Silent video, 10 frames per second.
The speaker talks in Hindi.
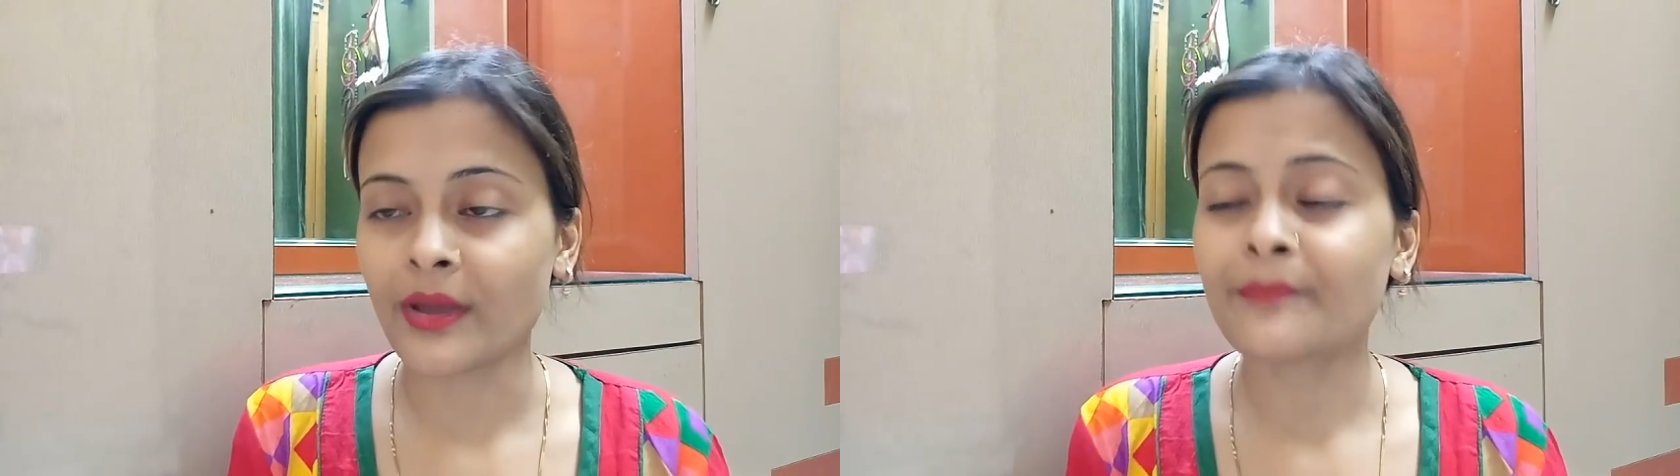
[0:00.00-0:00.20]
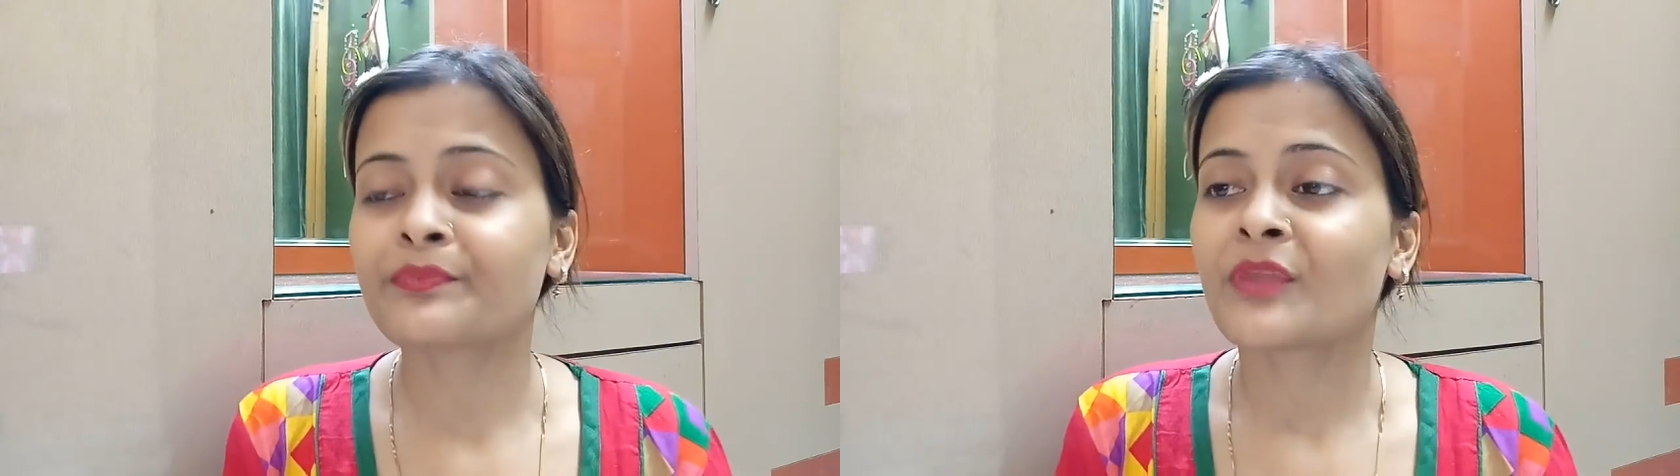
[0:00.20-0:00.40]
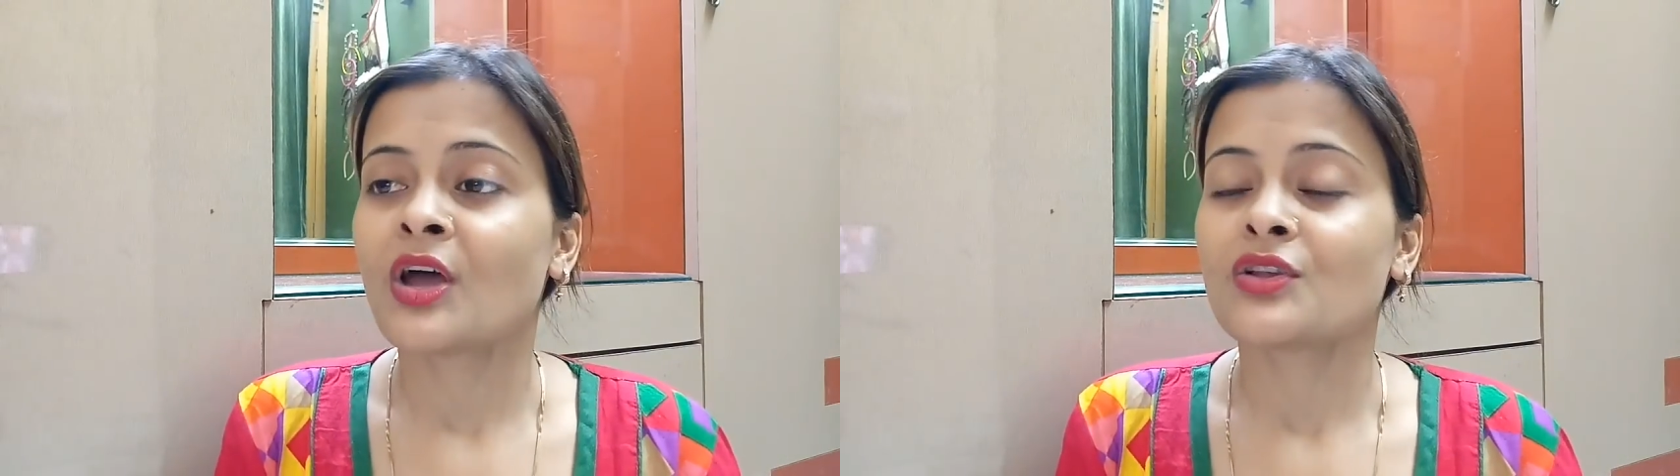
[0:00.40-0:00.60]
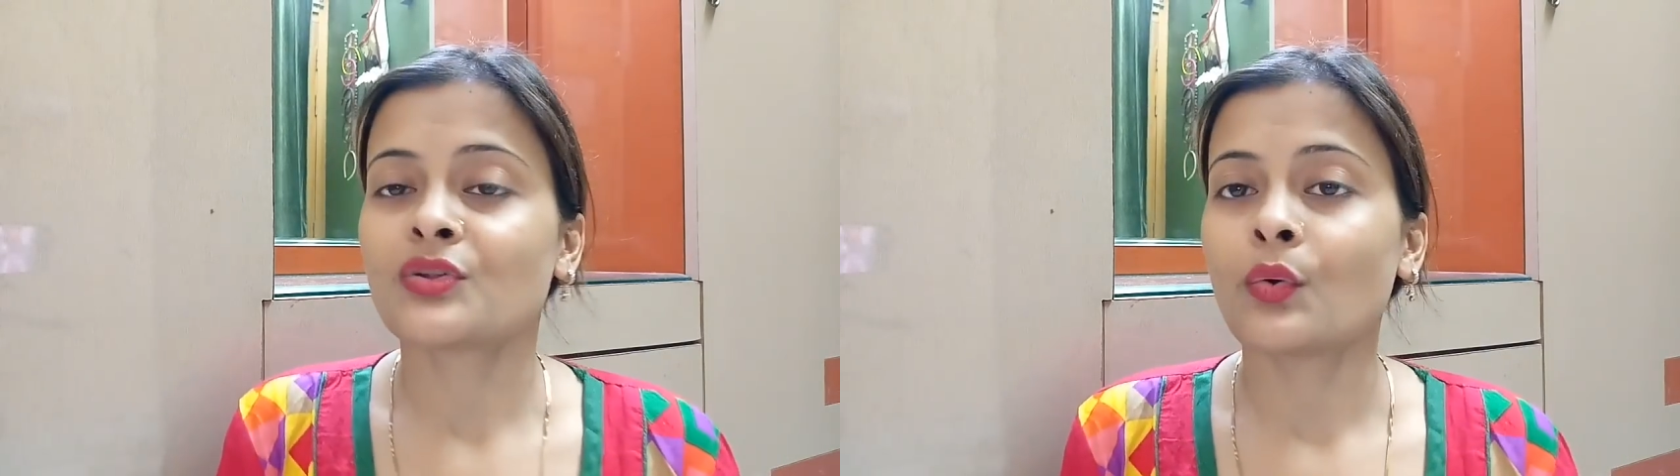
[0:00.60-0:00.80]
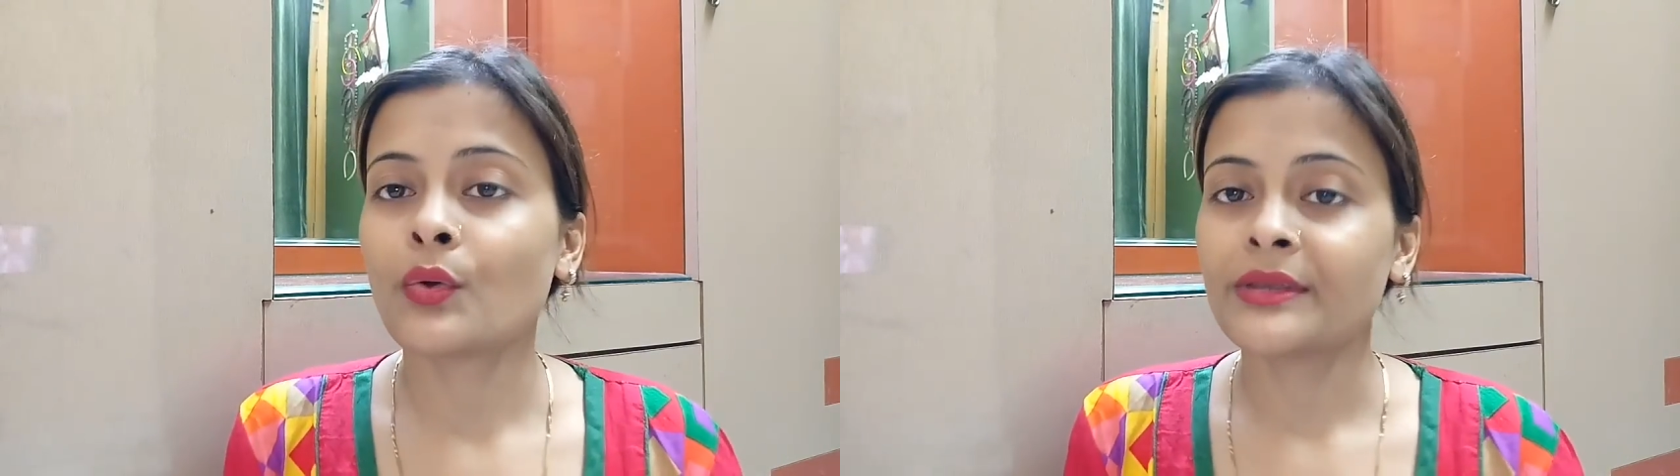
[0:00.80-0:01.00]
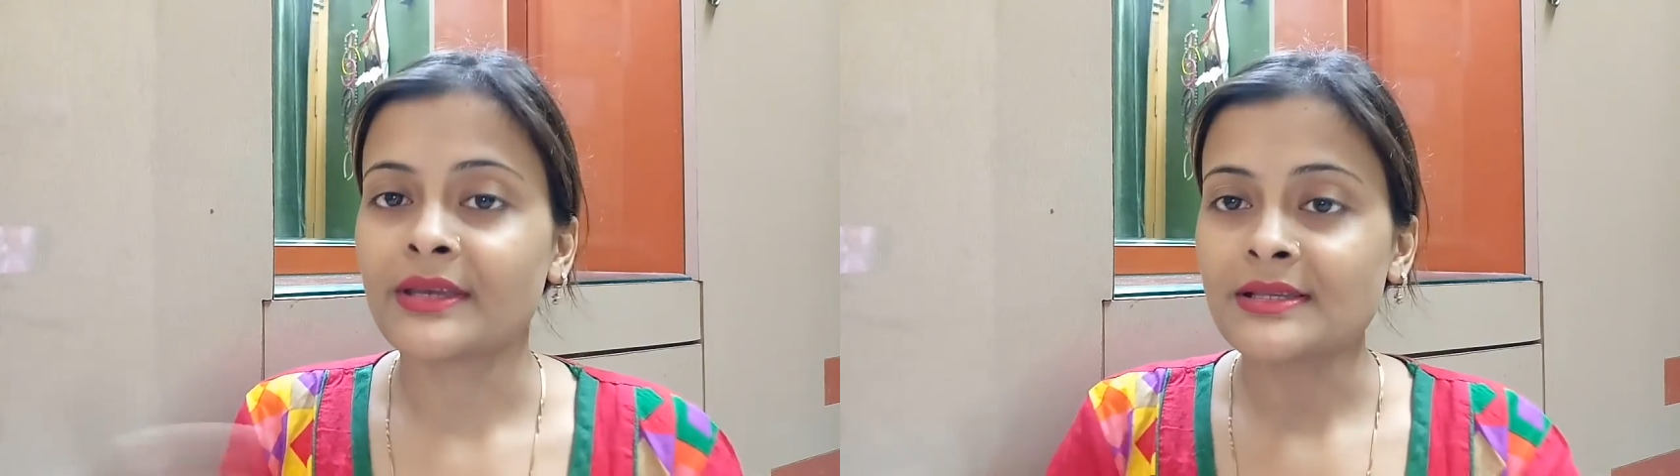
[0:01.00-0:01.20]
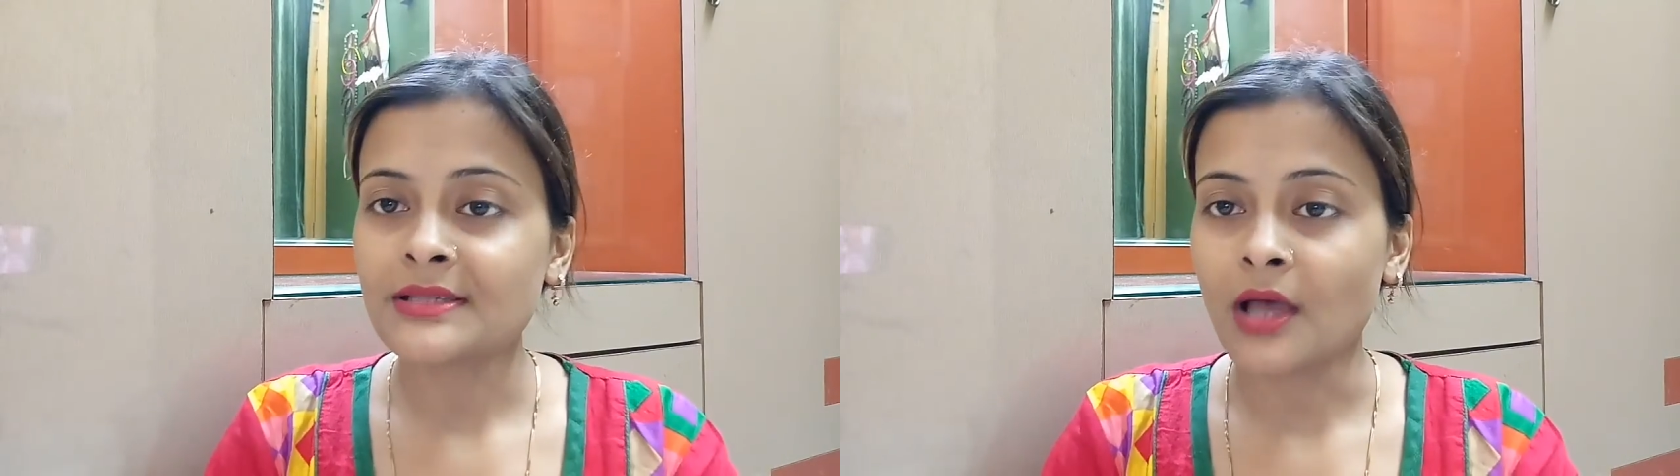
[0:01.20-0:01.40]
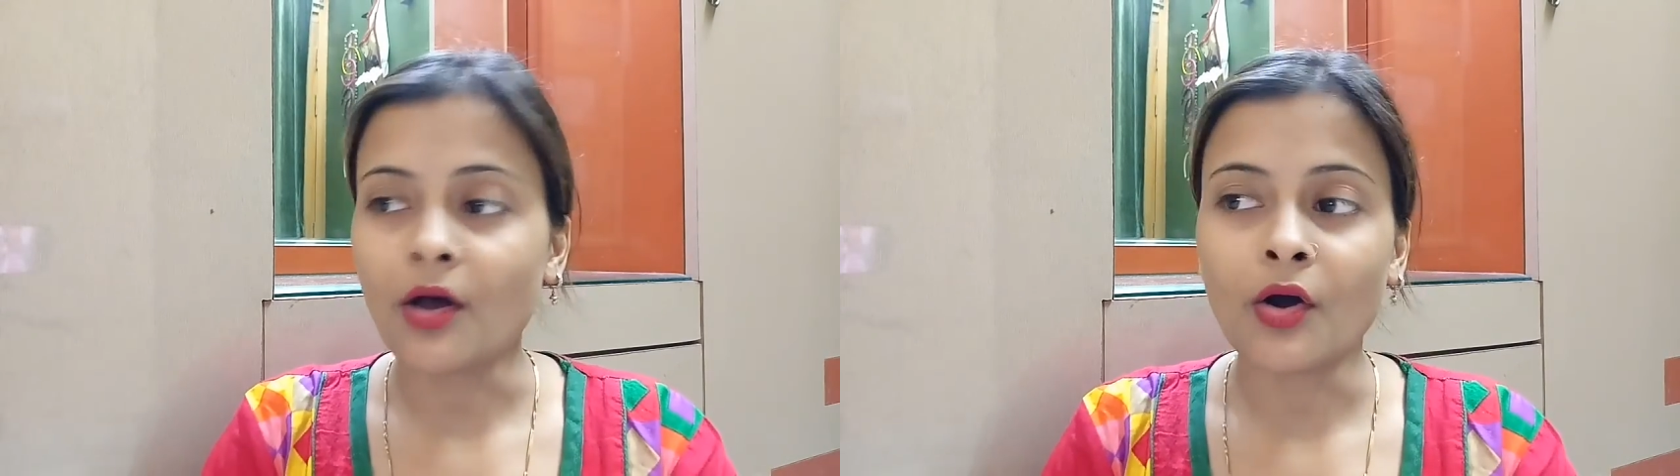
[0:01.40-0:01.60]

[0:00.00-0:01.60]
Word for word: है सो so, येस yes,